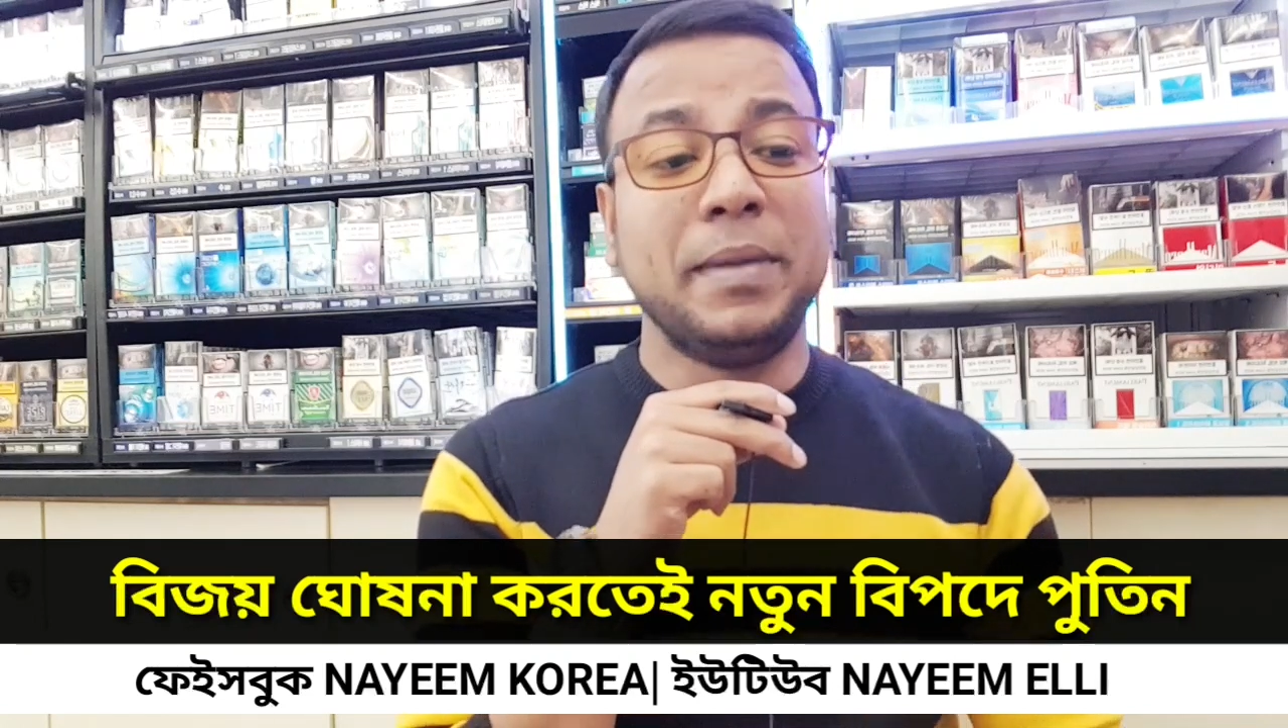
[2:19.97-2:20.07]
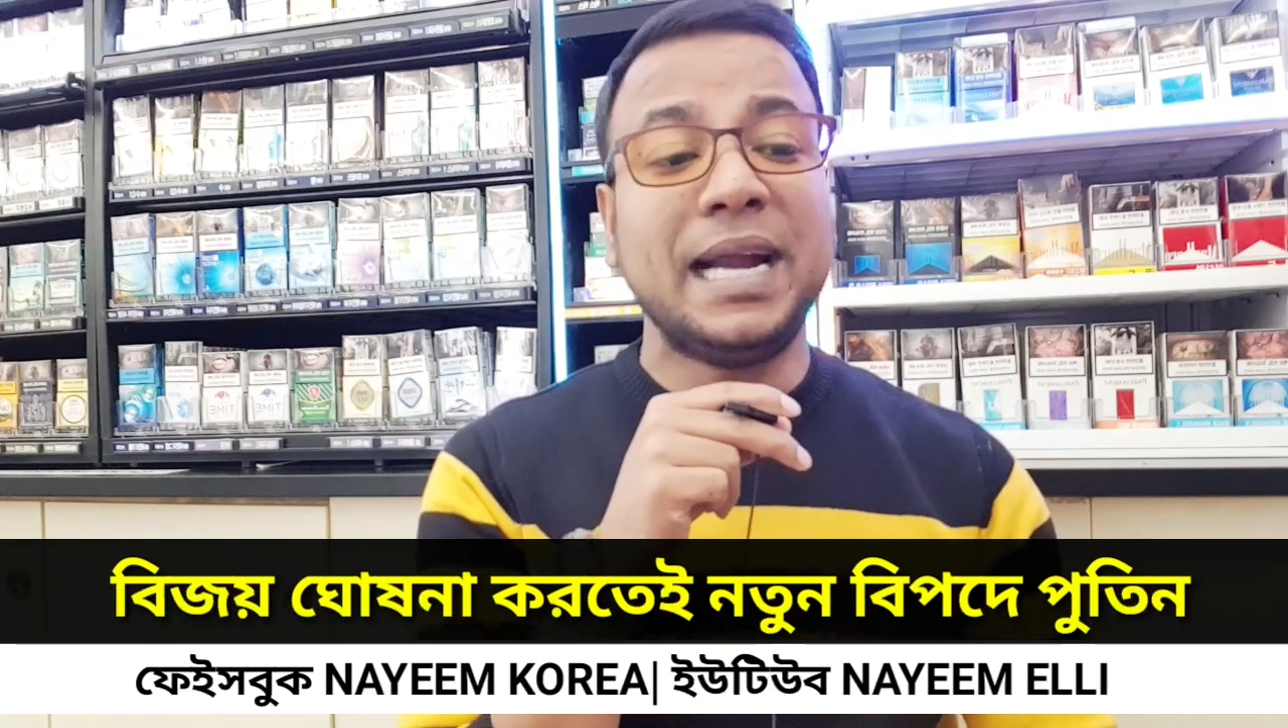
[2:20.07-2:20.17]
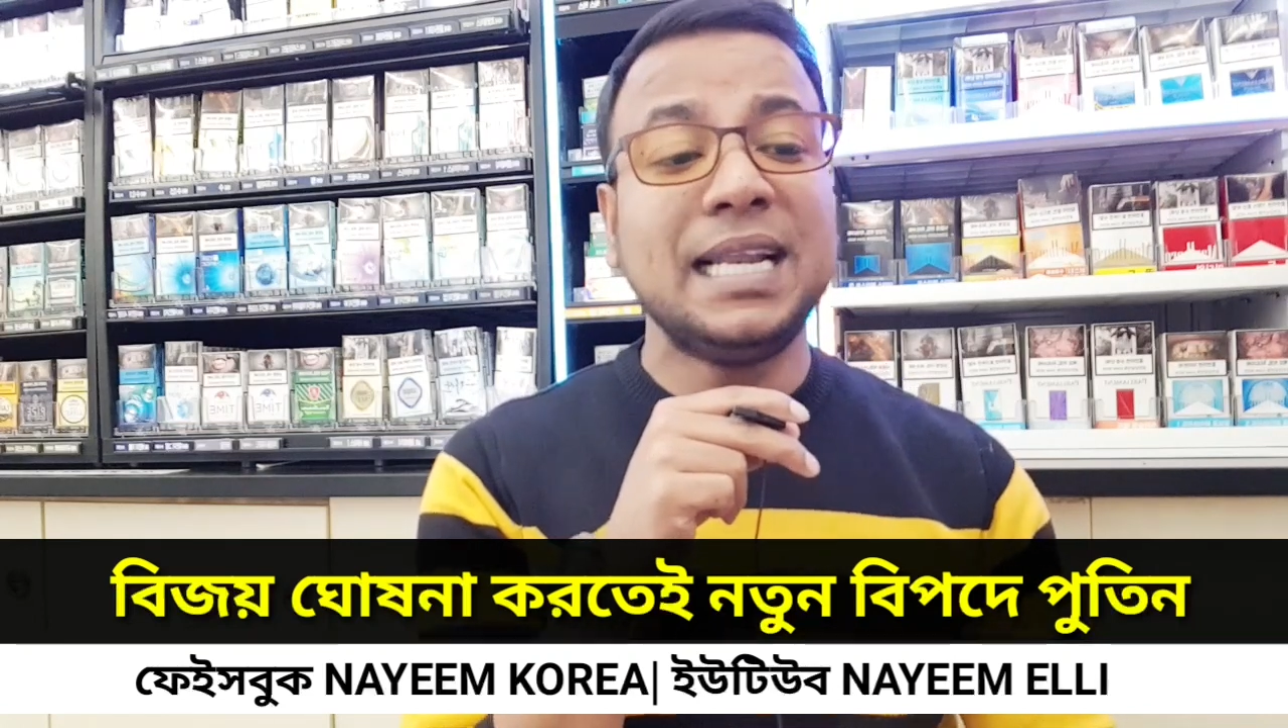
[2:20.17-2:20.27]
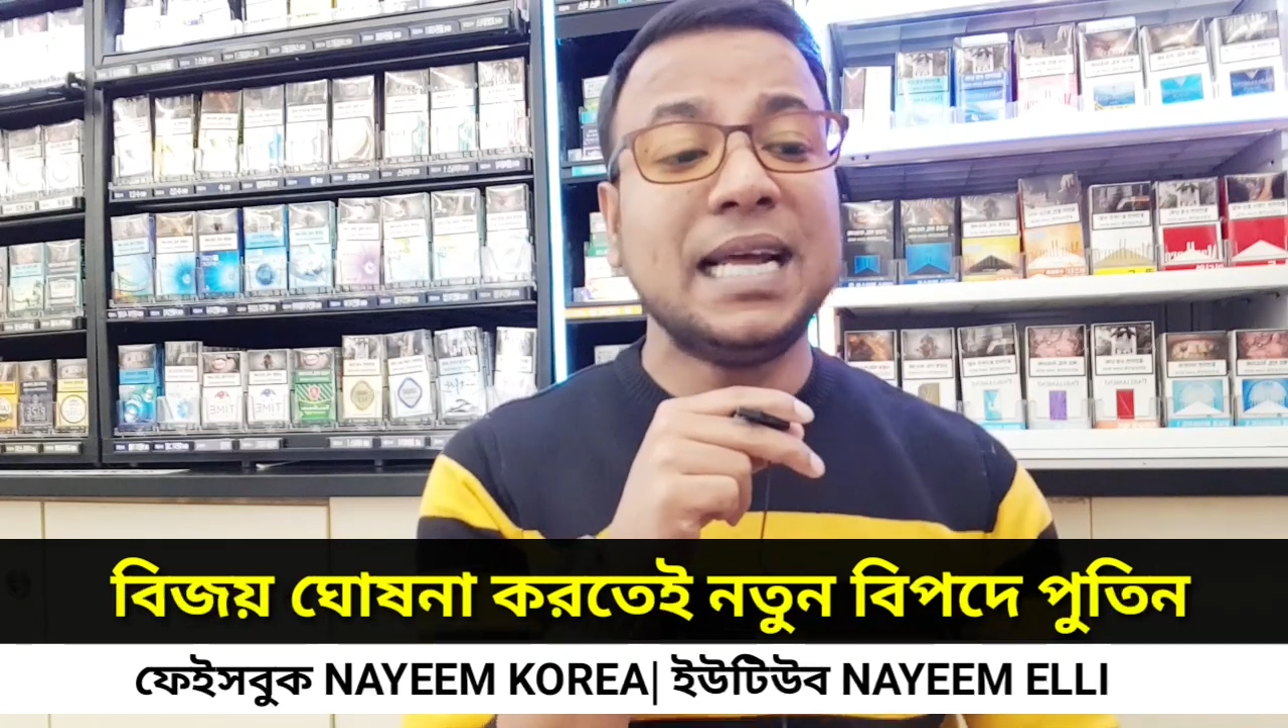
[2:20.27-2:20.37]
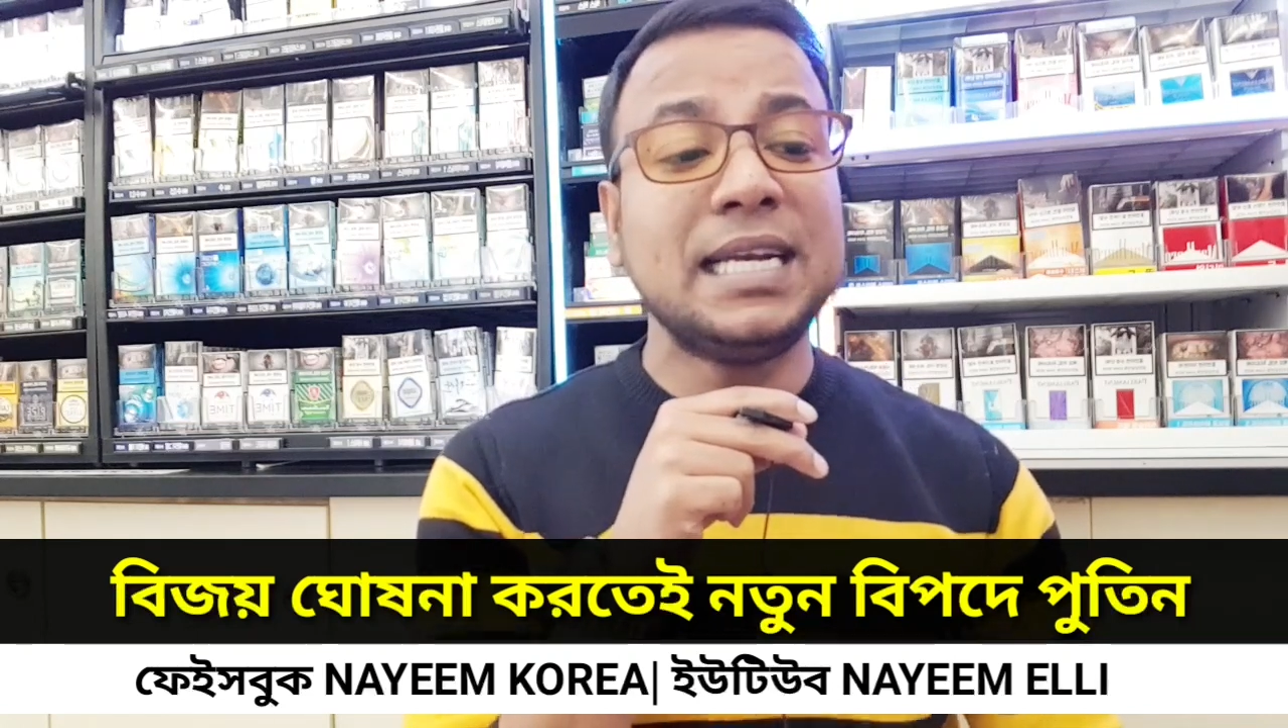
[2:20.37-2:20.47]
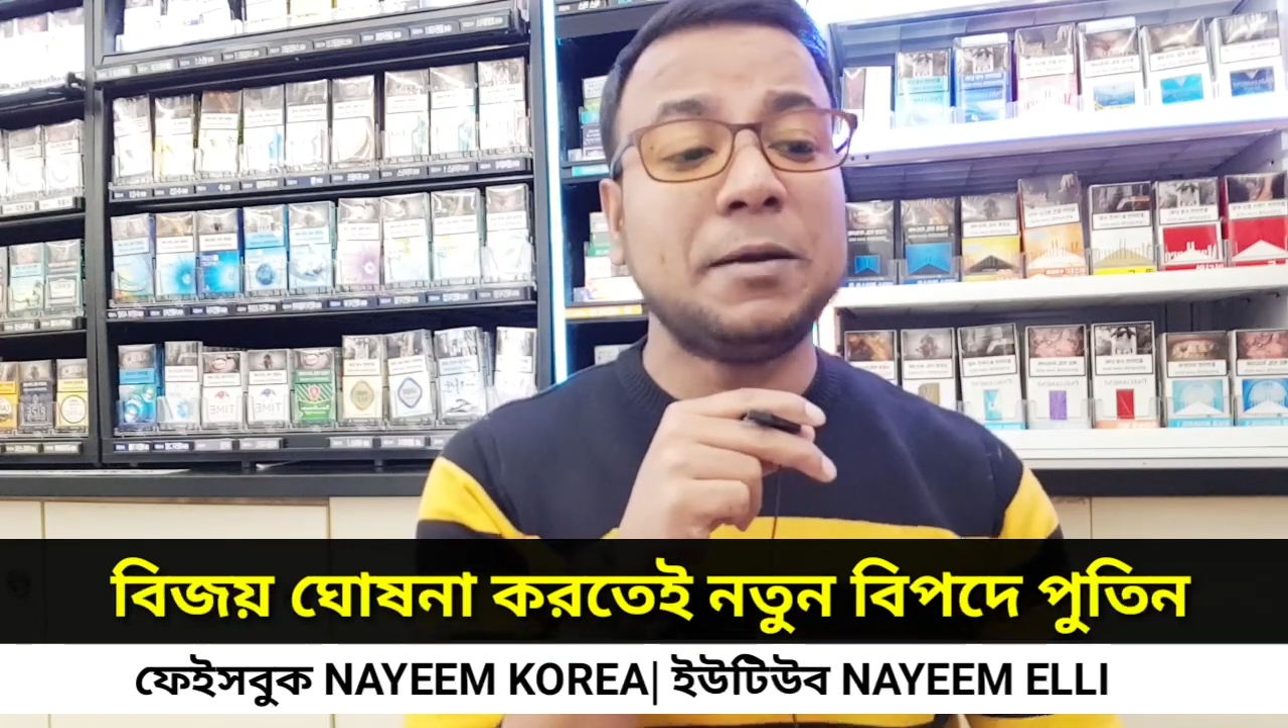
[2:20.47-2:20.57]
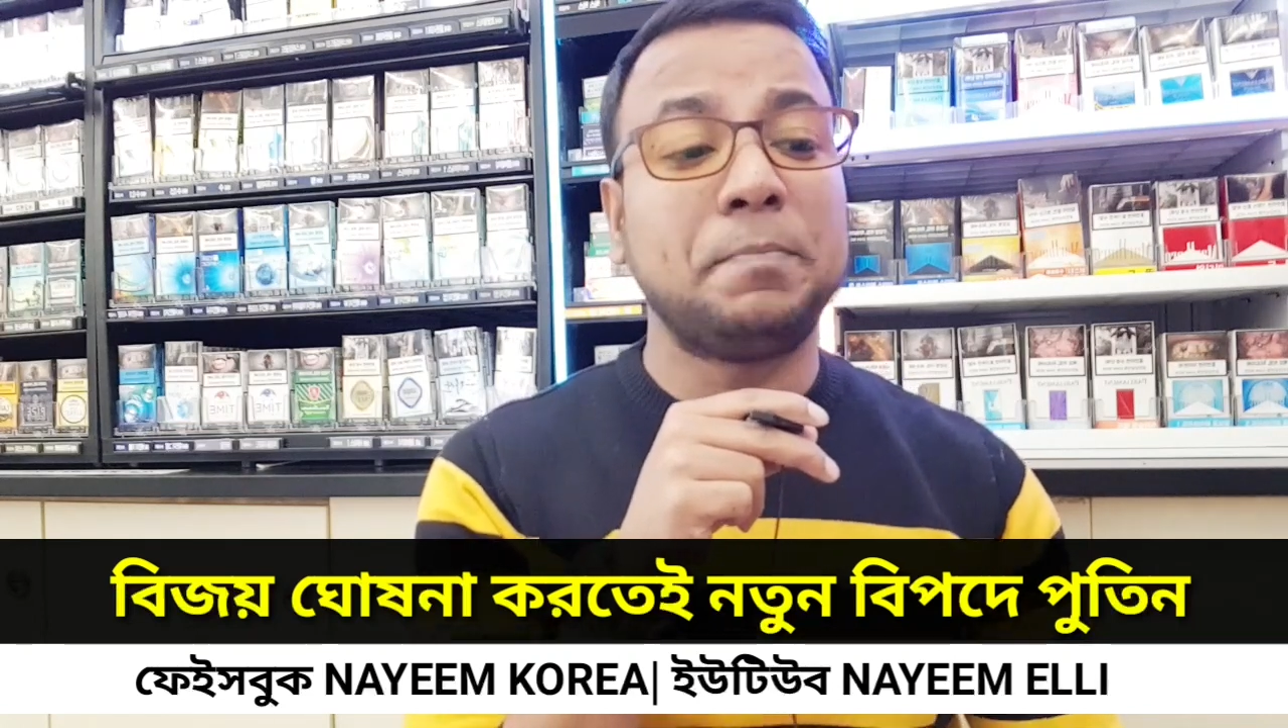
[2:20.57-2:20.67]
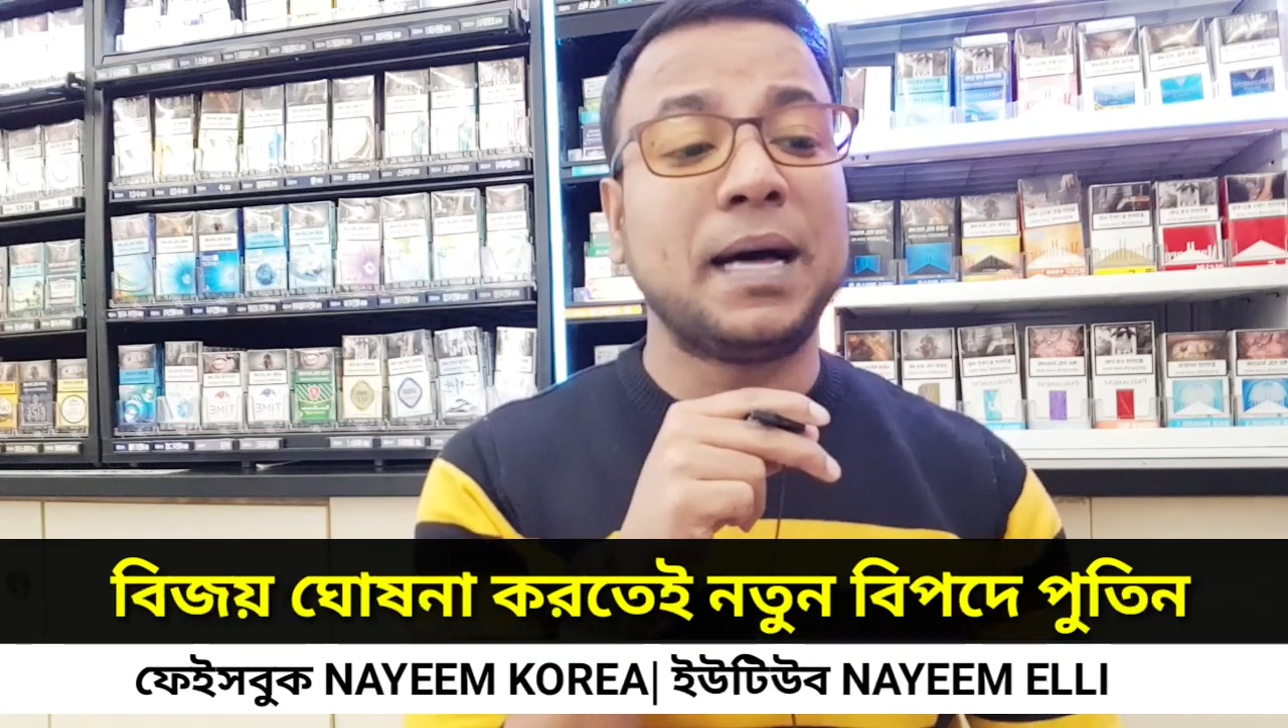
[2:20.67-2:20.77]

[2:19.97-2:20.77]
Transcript: ম্যারিল্যান্ডের